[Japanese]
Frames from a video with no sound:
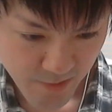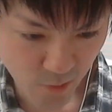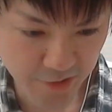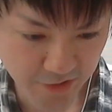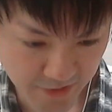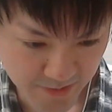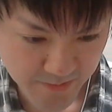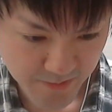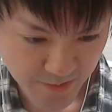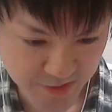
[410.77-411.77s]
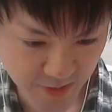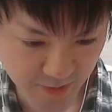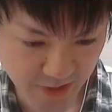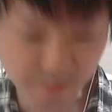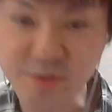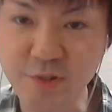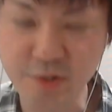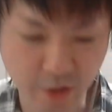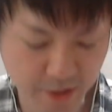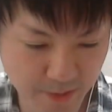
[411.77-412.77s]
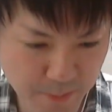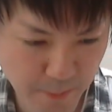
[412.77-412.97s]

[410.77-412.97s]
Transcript: 終わるかなお邪魔タイム終了やな。